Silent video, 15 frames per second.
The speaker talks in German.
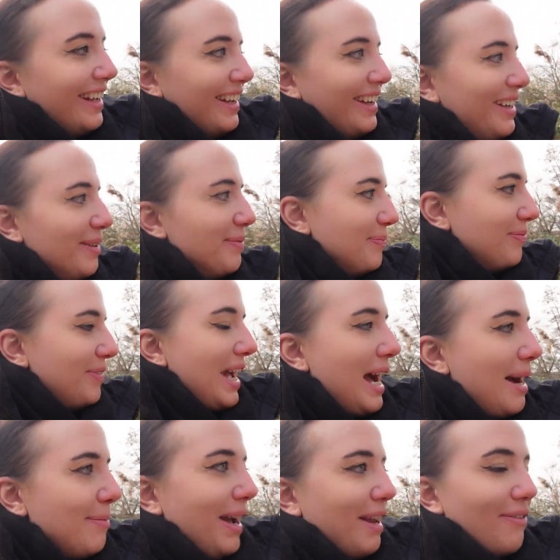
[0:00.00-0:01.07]
Ähm, wir
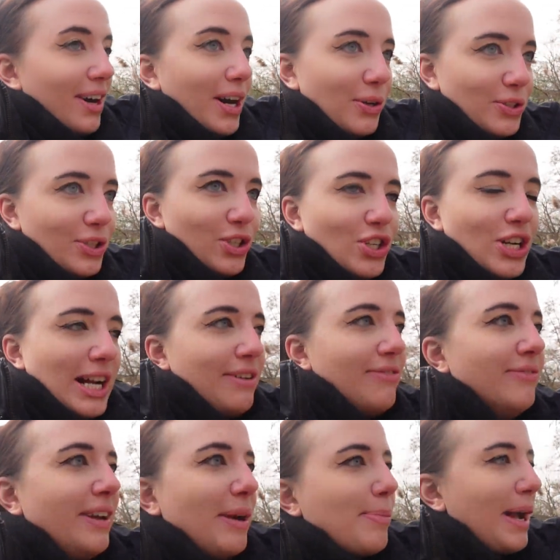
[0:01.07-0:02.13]
haben einfach
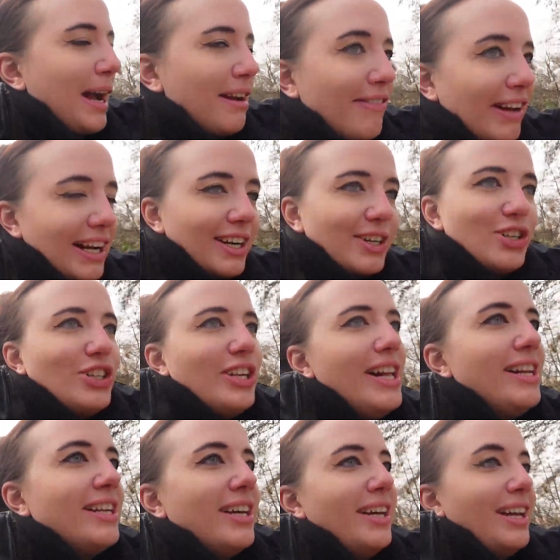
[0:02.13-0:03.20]
ausgeschlafen, wir haben keinen Wecker
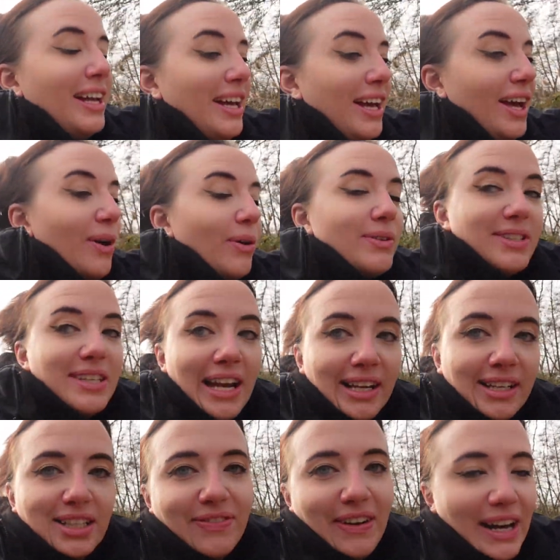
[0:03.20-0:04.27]
gestellt. Und zack,
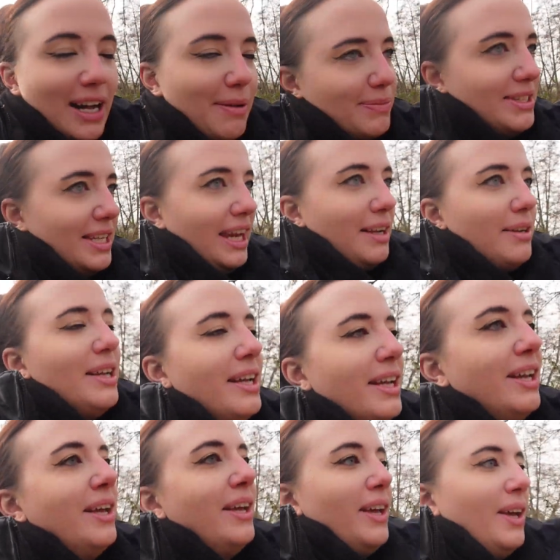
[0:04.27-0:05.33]
es war halb zehn.
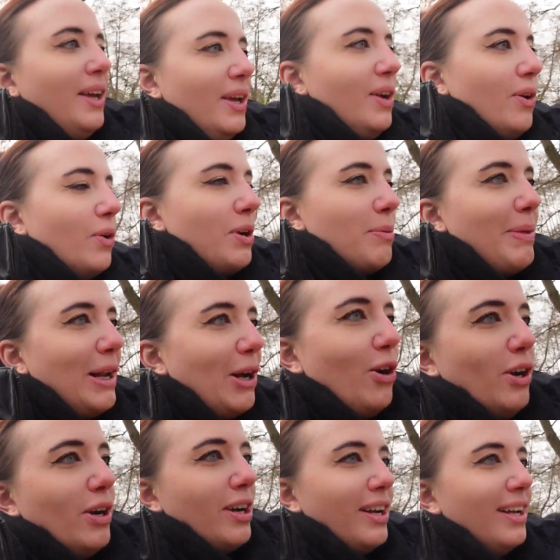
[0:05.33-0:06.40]
Und in
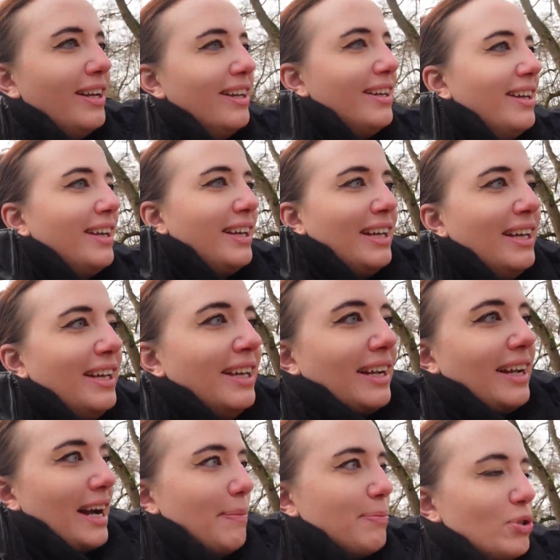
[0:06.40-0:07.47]
Belrock
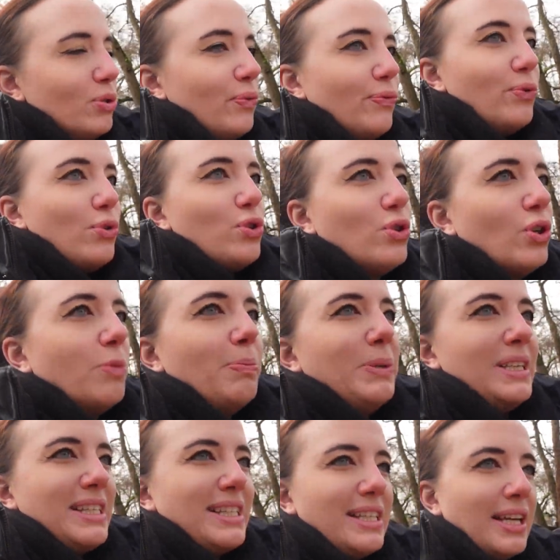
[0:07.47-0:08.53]
gab es nur Frühstück
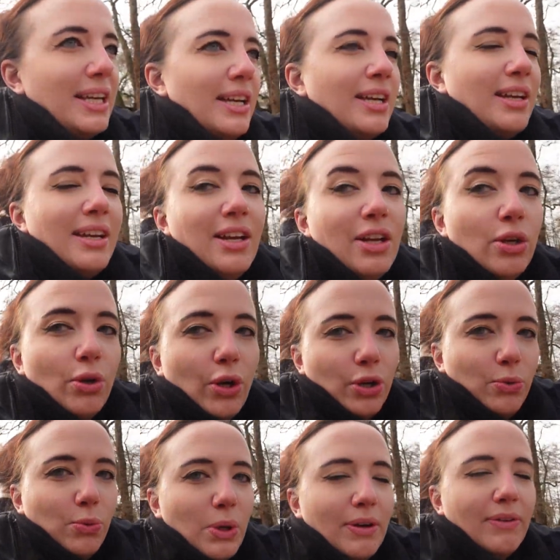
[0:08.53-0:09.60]
bis 9
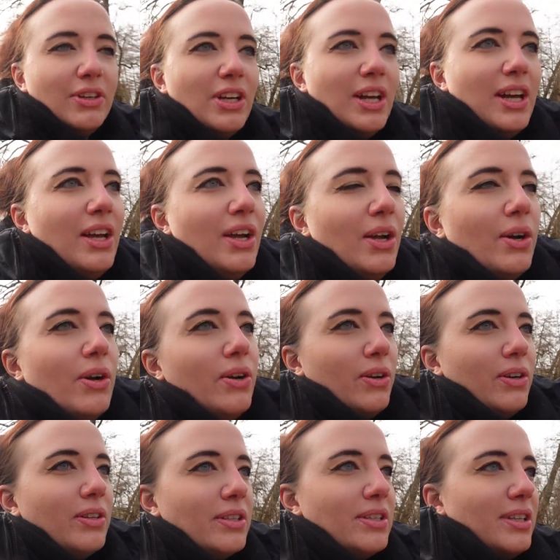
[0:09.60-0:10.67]
Uhr.
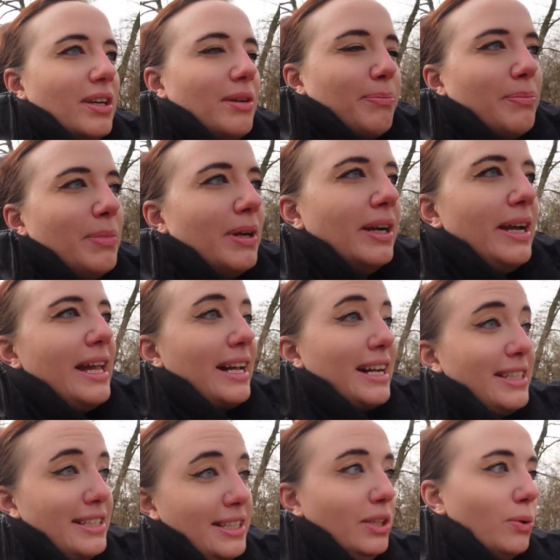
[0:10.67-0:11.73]
Und ähm, El
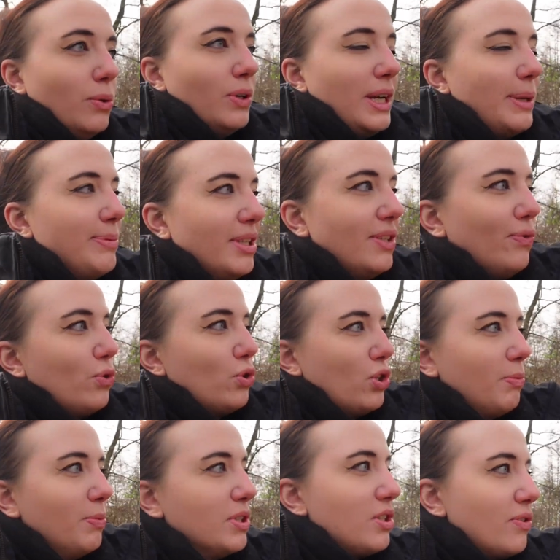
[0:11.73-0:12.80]
Castillo gibt es
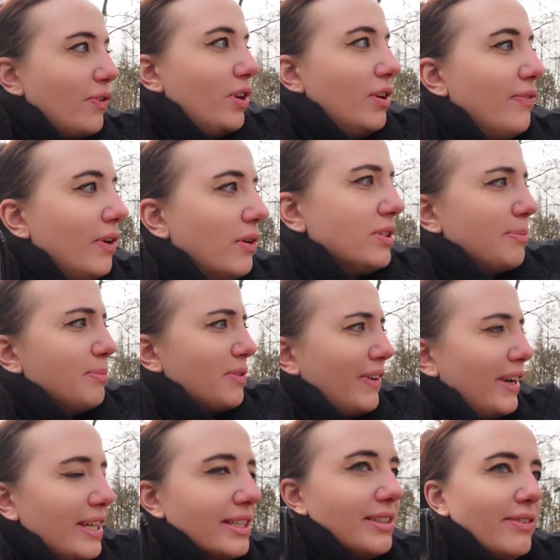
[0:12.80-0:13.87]
Frühstück bis 12,
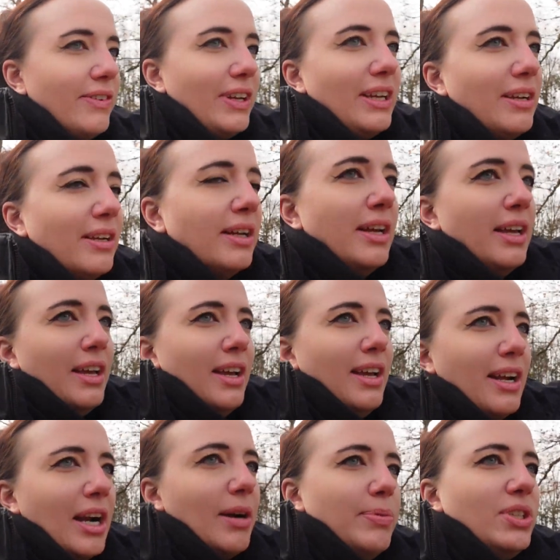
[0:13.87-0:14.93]
ausnahmsweise, wegen,
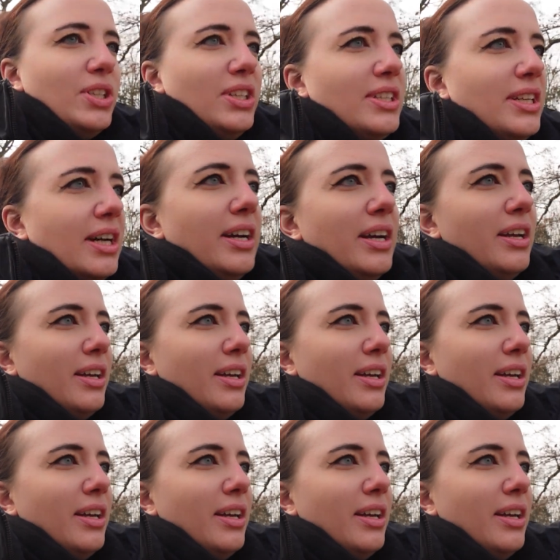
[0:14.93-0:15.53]
glaube ich, dieser